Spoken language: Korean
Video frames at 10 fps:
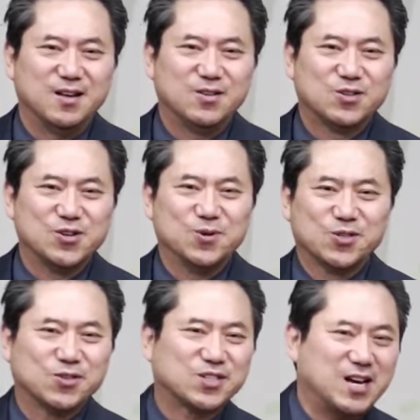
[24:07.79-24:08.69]

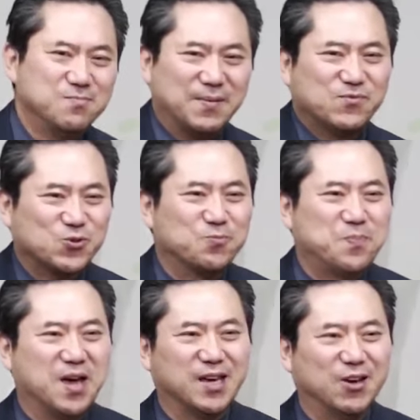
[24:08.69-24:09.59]
젊어서 살만 조금
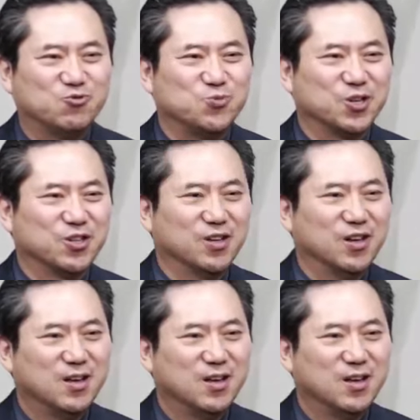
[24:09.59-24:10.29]
빼게 해주면은